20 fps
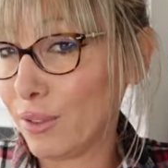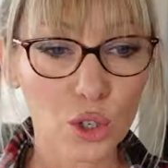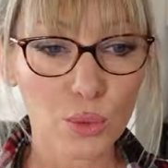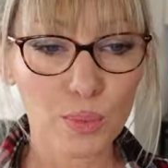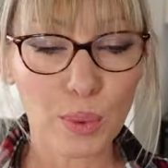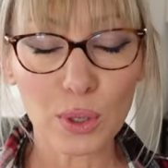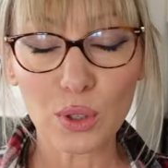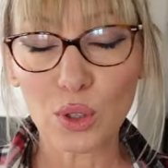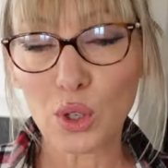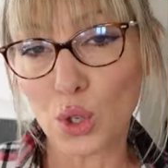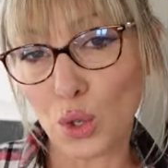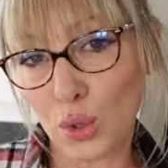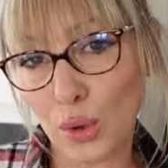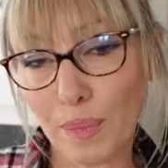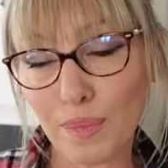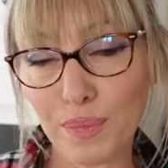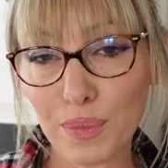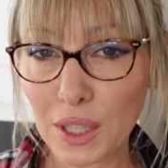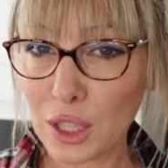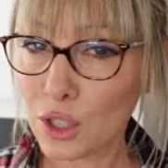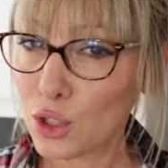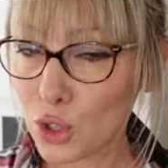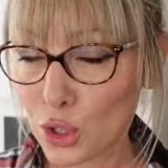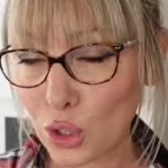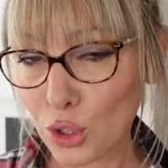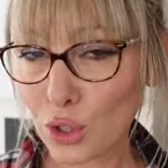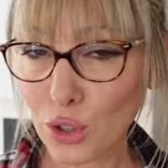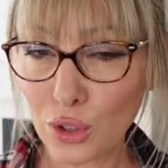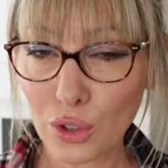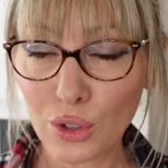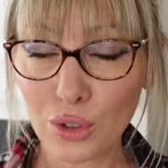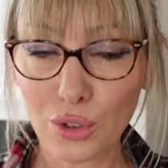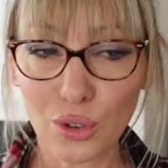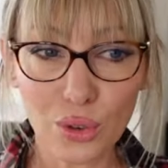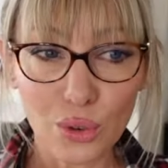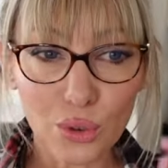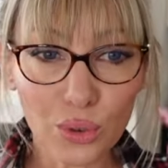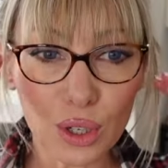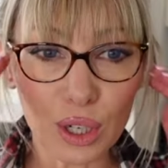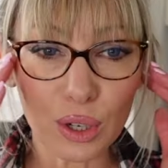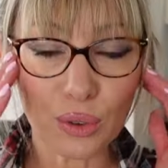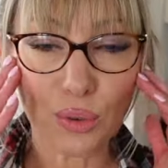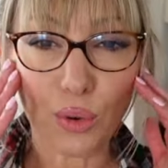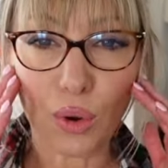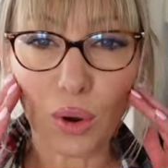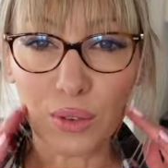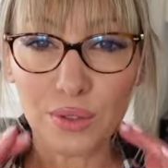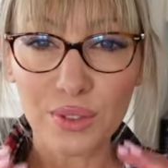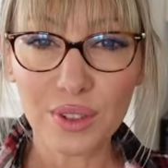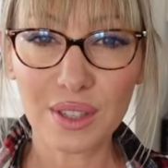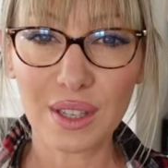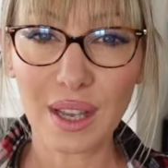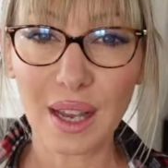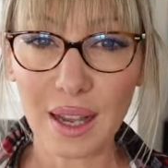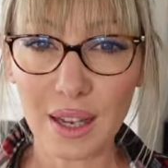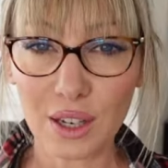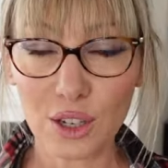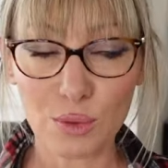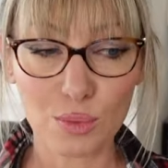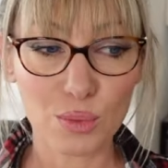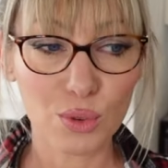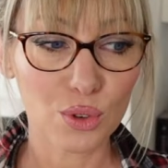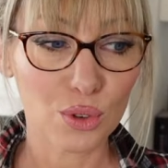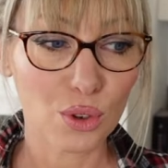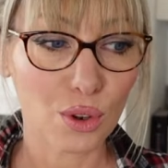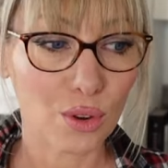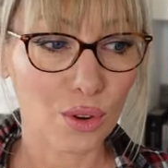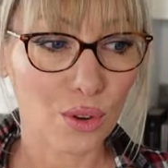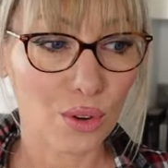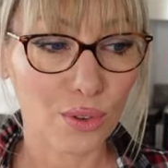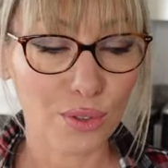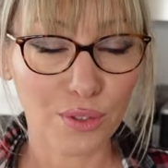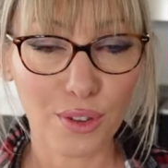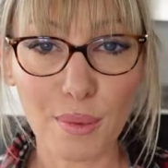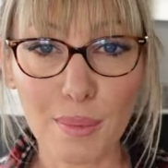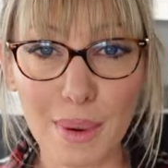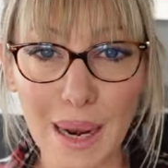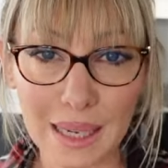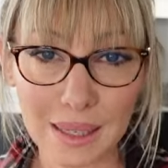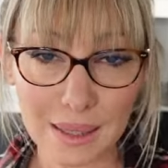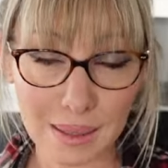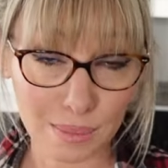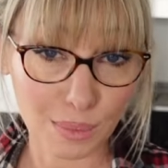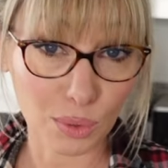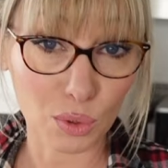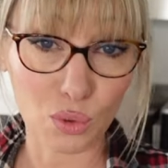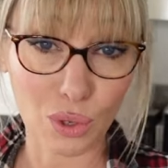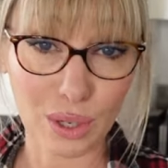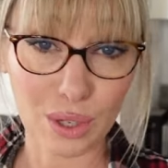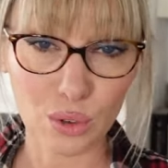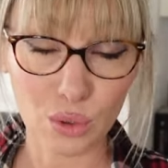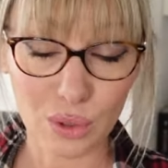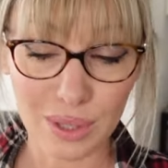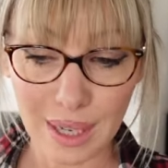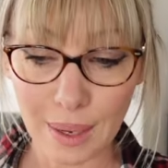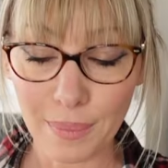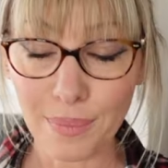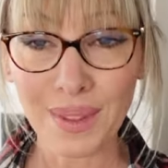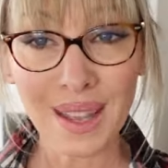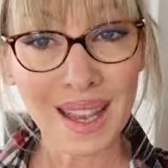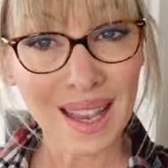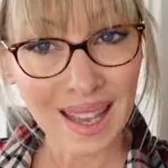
Je pense que je suis en petite chute de tension, j'ai froid au visage, je me sens faiblesse, mais en tout cas je tiens.